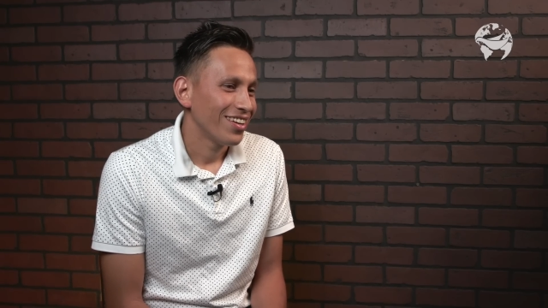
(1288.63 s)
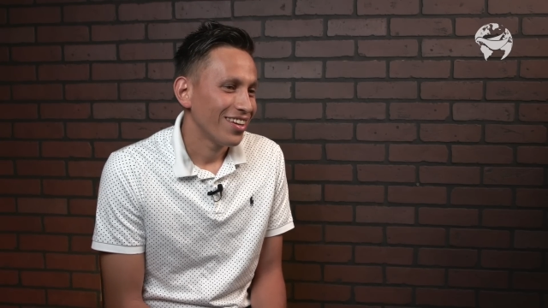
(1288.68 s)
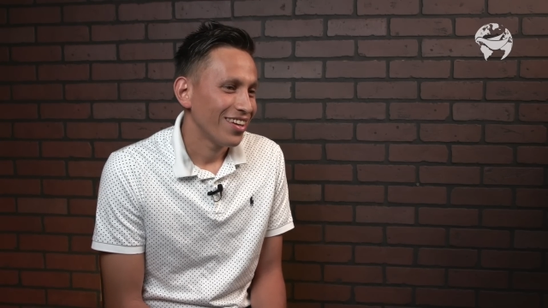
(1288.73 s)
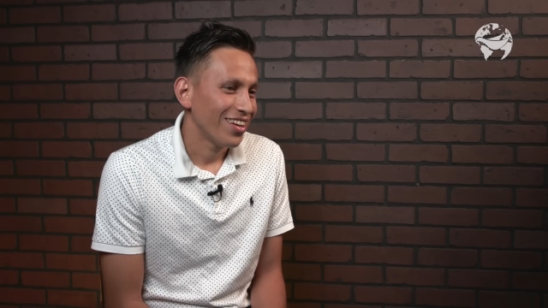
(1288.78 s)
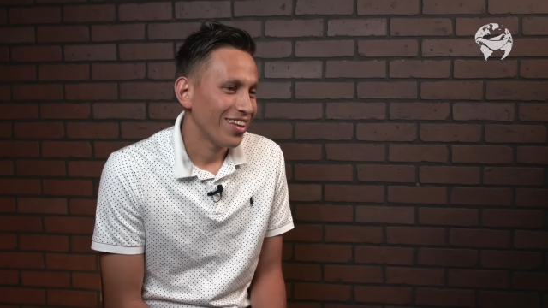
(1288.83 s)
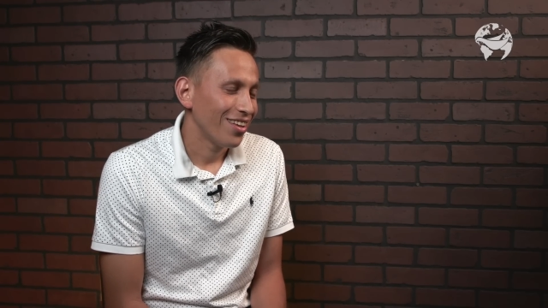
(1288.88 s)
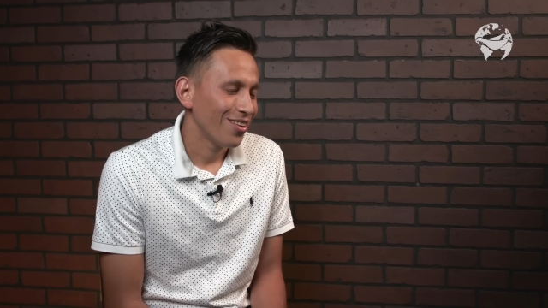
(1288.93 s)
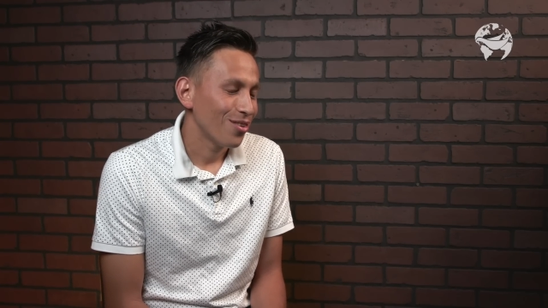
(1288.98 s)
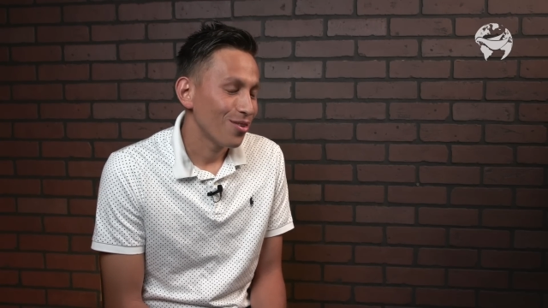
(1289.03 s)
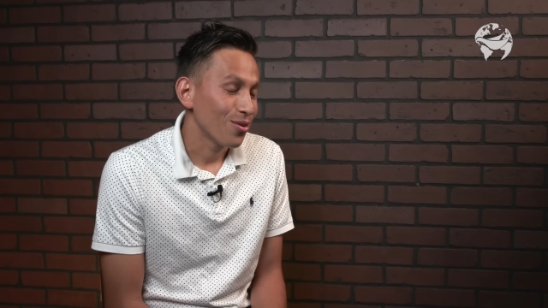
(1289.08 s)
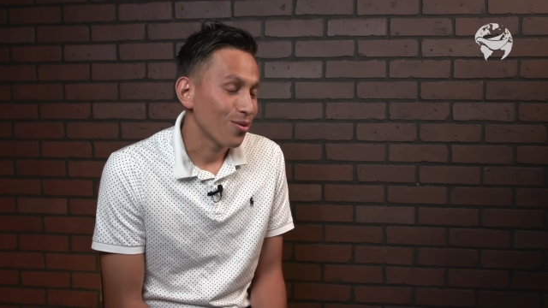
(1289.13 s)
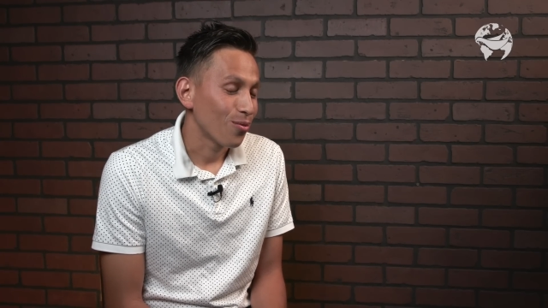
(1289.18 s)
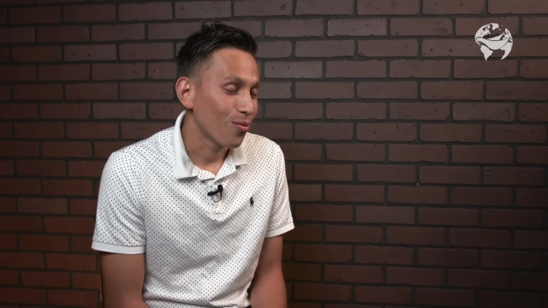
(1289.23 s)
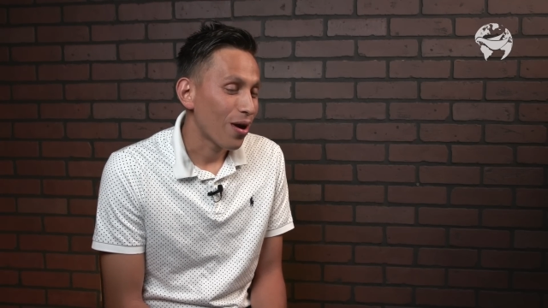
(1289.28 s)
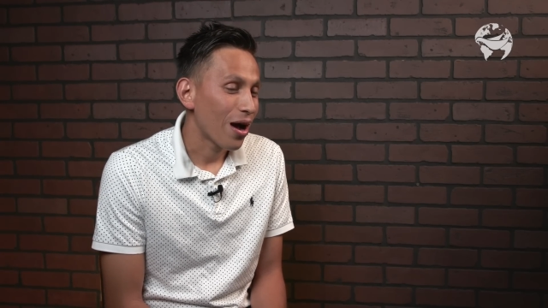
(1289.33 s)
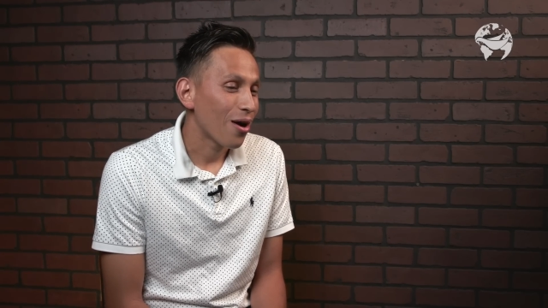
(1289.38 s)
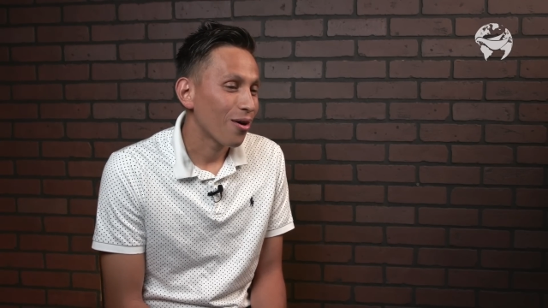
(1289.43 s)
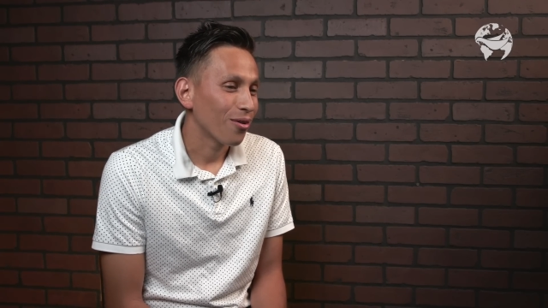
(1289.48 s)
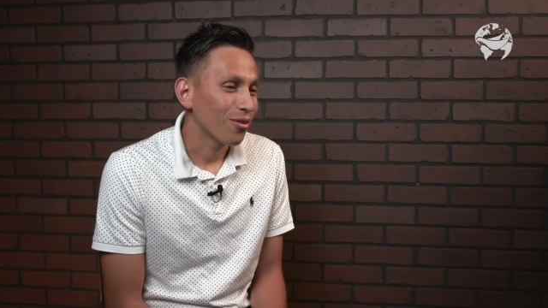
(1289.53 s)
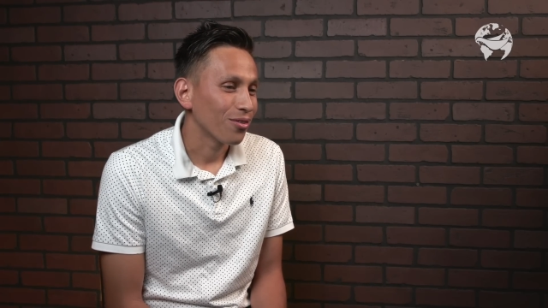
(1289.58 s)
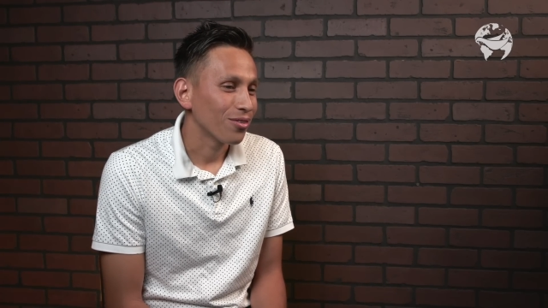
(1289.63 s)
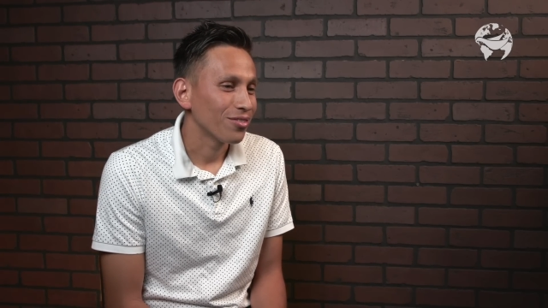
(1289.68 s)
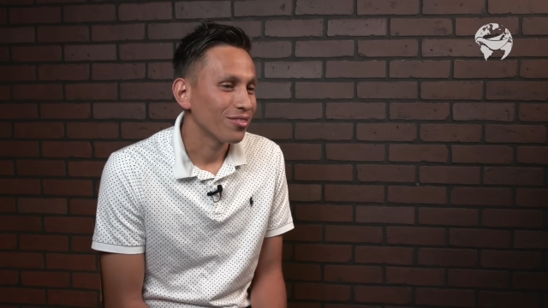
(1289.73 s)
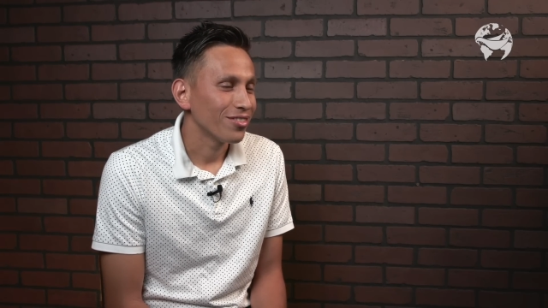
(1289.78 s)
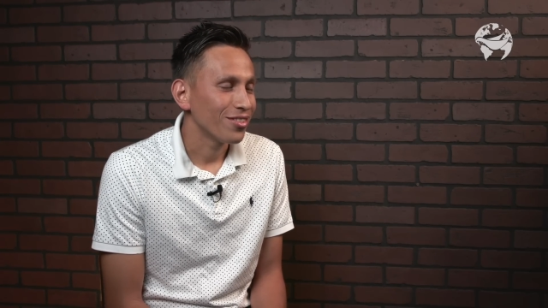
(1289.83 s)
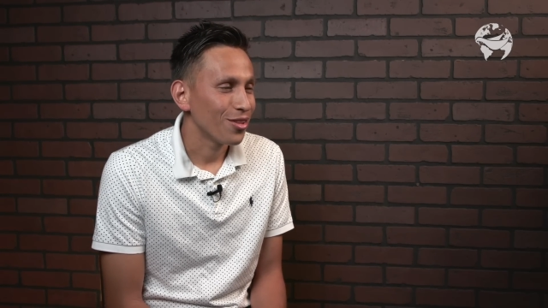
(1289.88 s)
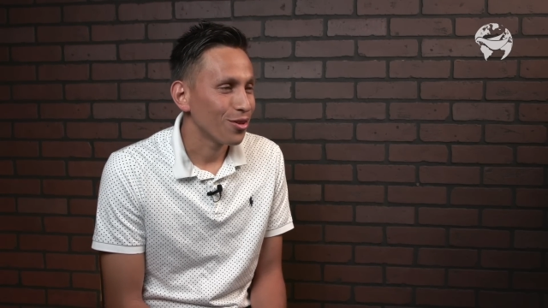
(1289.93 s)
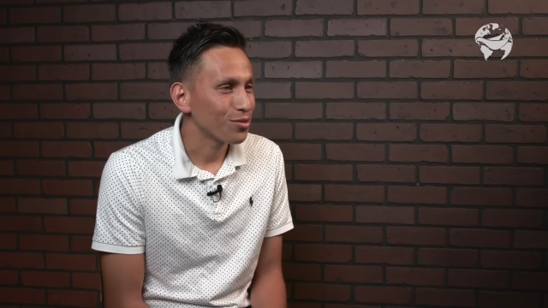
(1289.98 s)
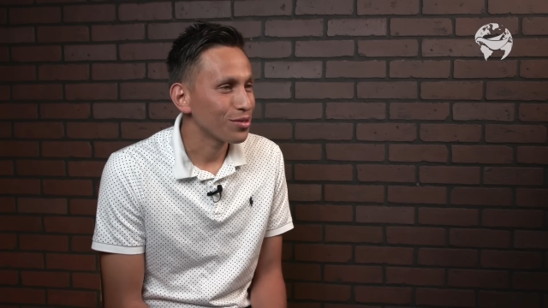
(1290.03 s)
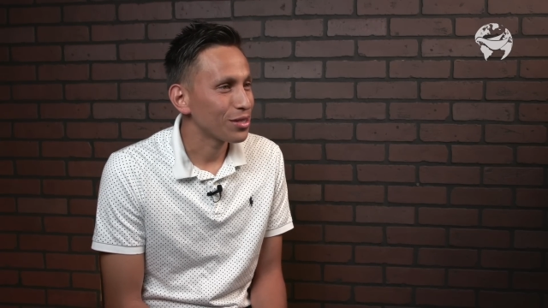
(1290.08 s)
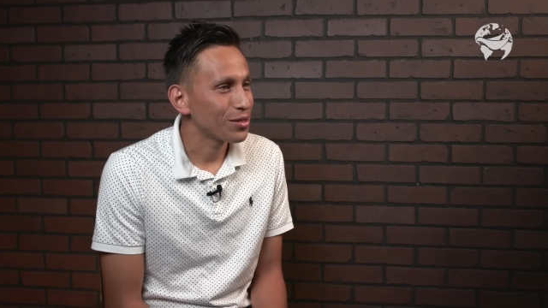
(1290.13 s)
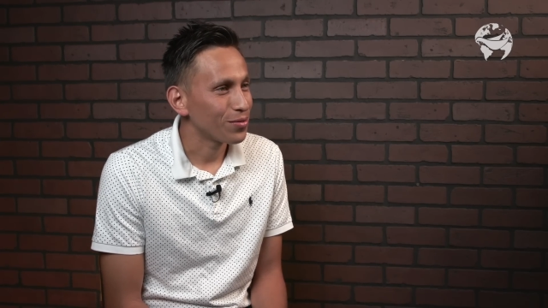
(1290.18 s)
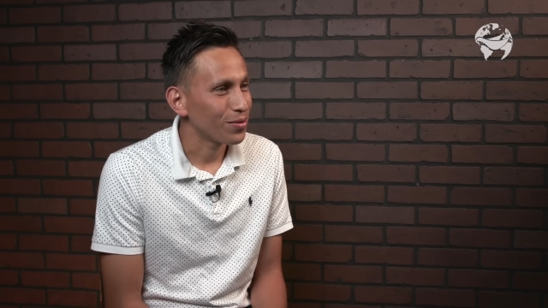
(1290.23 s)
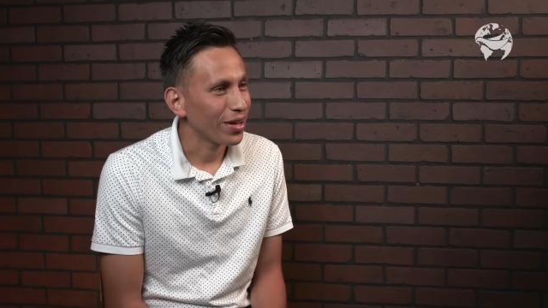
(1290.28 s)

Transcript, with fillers: y digo yo, wow, Dios es